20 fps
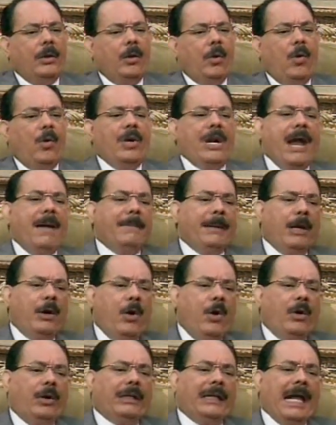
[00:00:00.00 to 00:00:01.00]
una
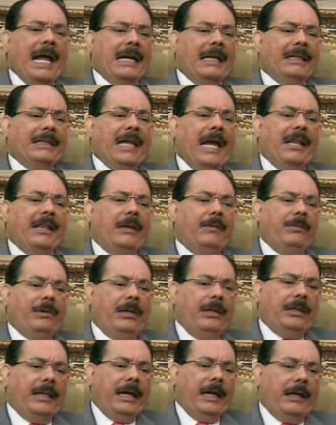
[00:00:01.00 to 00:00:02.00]
mejor calidad de
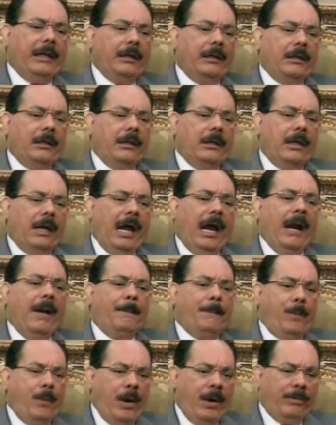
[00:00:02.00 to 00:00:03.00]
vida
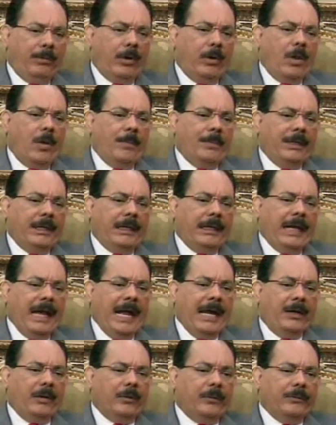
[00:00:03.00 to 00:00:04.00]
al pueblo
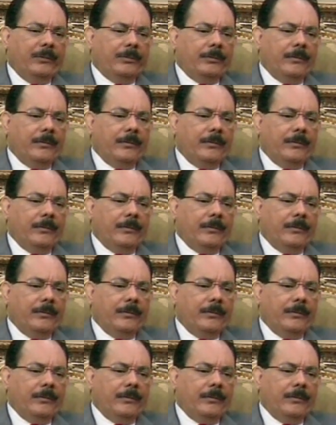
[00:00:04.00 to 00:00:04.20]
dominicano,